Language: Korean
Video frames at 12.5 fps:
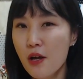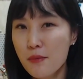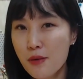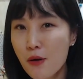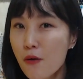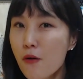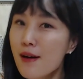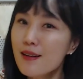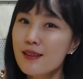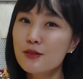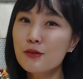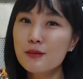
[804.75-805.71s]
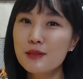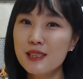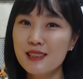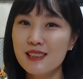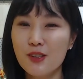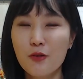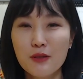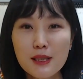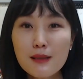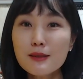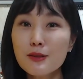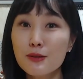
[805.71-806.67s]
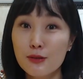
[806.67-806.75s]
묘하게 조금씩
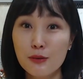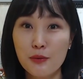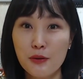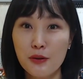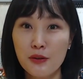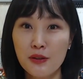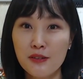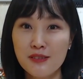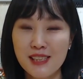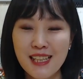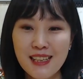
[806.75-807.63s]
정상적으로 보여요.